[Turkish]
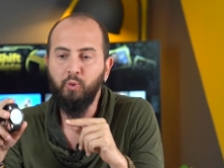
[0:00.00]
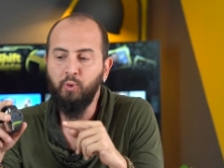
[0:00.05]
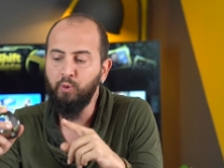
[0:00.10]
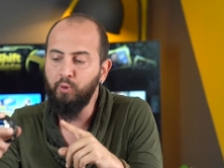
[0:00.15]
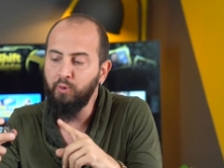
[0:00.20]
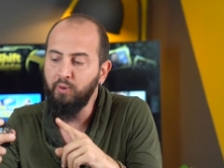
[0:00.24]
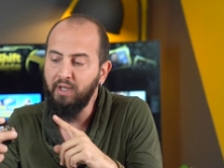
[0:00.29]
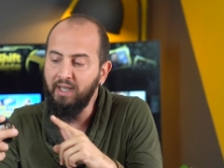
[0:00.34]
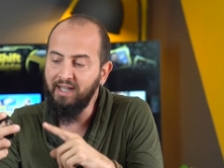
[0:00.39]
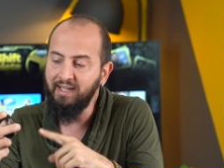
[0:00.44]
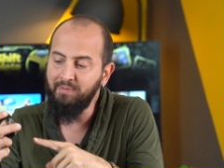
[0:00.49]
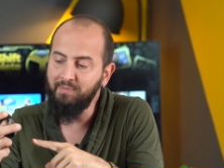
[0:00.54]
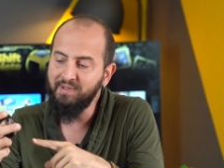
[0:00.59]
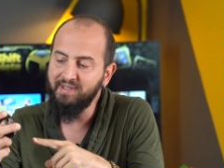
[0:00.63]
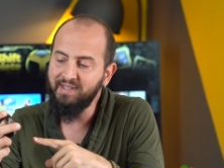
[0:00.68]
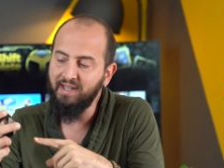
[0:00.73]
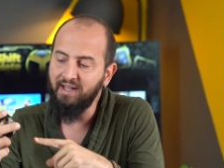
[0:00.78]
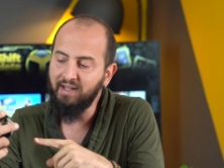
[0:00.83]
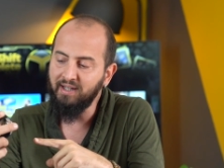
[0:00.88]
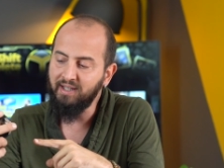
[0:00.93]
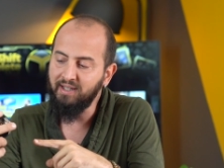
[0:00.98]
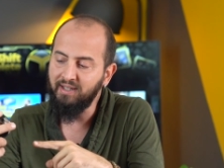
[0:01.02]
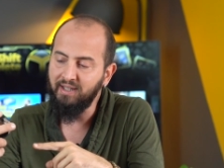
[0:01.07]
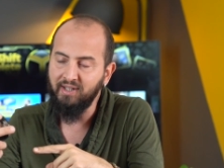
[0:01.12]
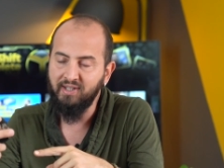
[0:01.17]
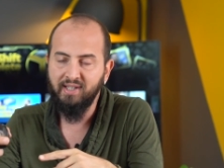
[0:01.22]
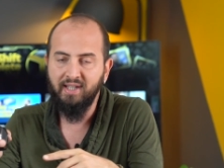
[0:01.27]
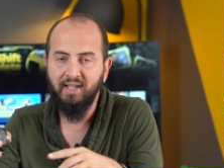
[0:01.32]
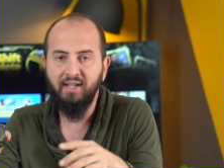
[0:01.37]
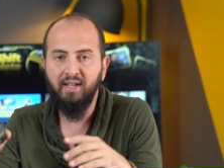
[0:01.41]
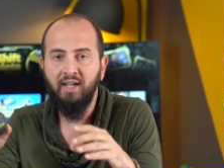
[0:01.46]
ürünü elimizde
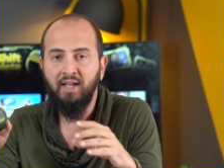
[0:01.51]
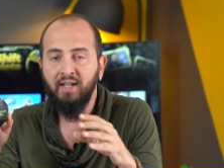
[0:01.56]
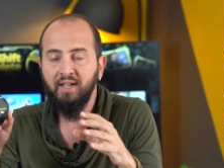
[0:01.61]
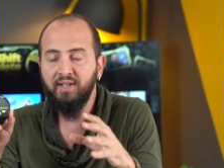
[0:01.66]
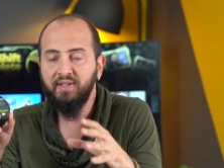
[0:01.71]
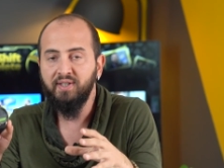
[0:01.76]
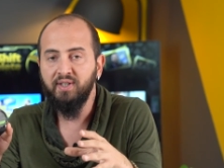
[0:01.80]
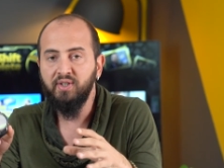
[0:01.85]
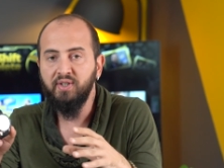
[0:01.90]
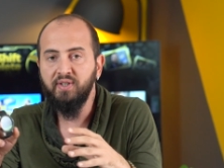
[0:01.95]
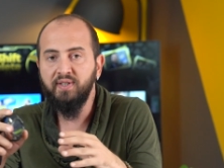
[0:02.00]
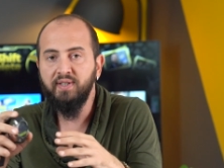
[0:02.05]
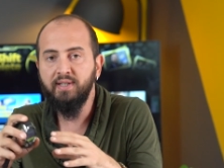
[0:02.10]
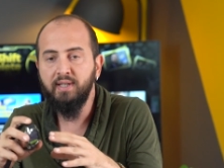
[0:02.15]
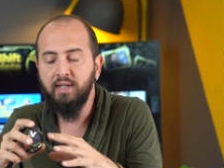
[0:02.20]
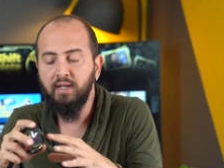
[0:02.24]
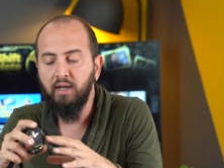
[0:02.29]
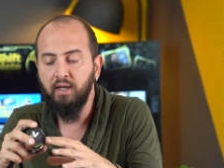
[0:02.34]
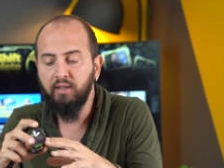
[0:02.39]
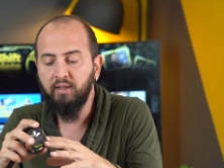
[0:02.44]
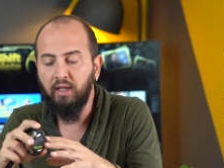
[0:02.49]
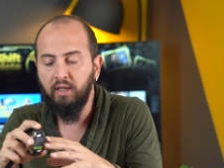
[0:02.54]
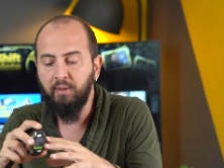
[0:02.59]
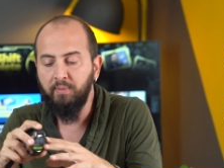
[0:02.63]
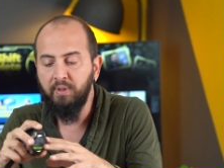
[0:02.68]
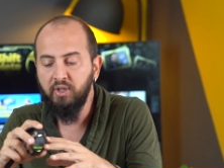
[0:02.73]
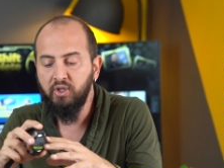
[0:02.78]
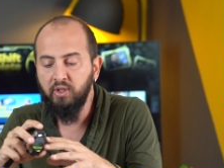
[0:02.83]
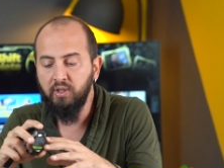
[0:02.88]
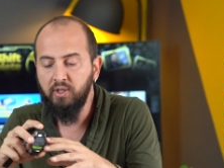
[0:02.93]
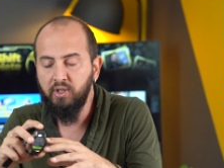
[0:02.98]
arkadaşlar. Kısaca sizlere
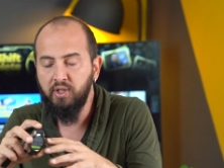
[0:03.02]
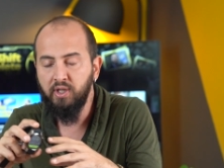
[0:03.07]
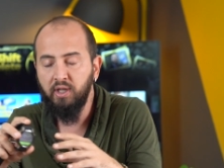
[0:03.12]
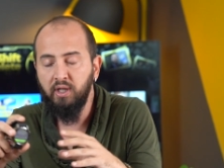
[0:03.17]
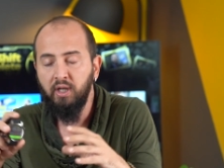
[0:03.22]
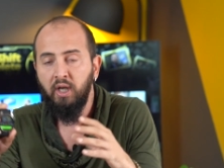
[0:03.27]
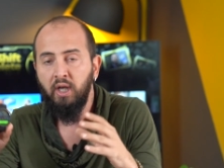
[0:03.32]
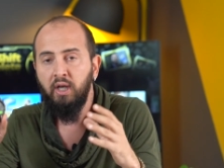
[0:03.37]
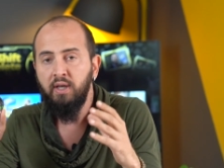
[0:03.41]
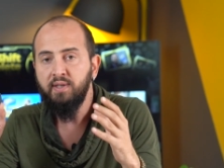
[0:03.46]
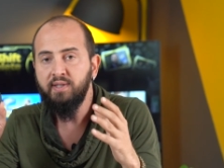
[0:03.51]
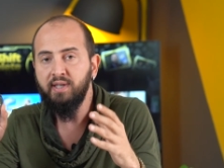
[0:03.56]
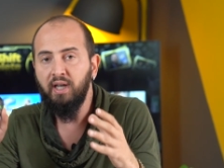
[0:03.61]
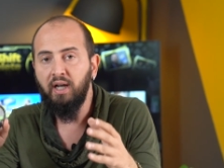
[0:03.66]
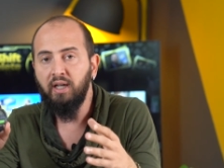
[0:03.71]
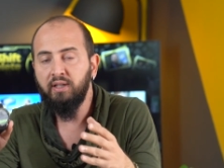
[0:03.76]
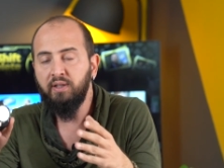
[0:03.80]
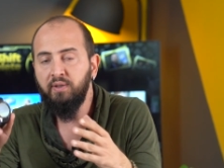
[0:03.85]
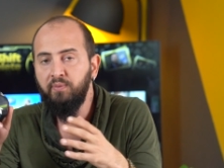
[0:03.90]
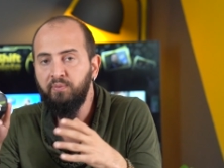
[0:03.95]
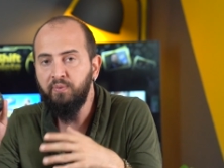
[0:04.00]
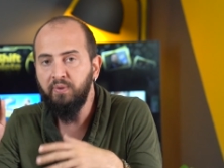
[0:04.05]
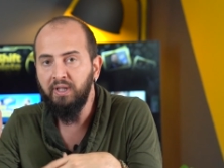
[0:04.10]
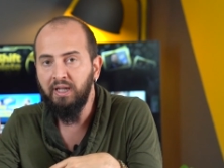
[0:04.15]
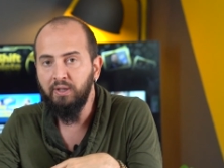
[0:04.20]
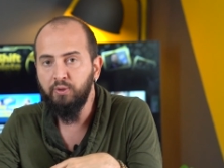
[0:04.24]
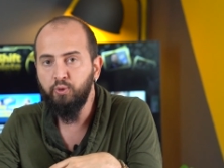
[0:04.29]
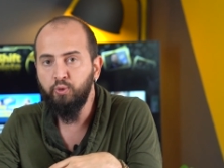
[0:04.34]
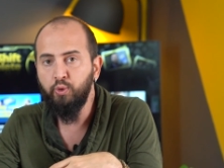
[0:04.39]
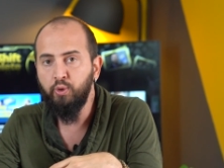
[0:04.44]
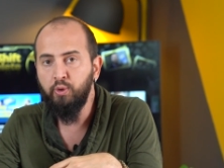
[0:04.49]
aktarmaya çalıştık. Saatin
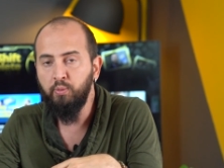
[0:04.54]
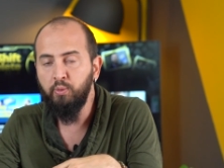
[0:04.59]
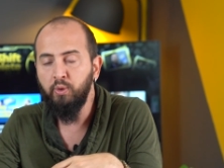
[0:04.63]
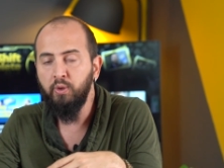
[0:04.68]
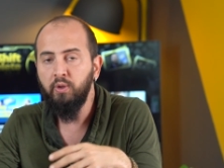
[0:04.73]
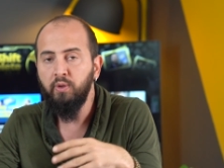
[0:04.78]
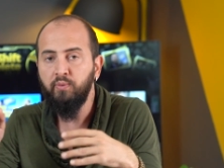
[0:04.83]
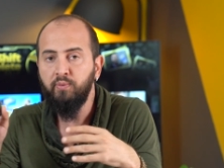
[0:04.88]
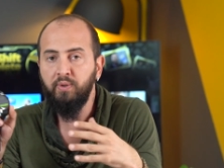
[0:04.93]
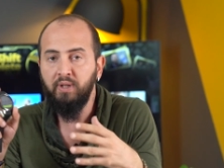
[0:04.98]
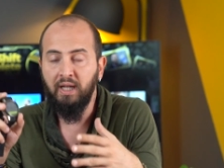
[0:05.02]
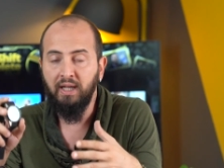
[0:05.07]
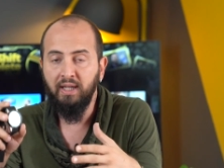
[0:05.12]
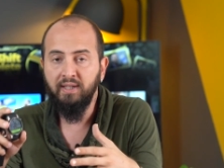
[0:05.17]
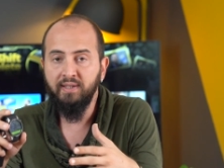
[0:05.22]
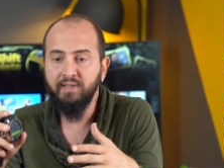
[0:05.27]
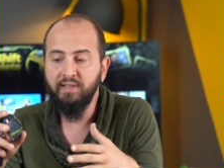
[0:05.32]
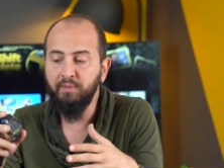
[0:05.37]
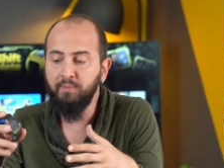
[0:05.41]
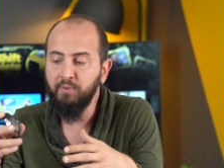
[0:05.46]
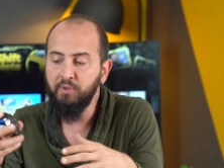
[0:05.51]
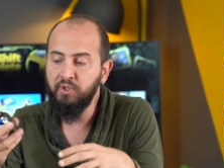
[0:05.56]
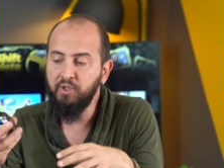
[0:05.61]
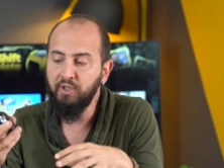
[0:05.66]
final sürümü, final yazılımı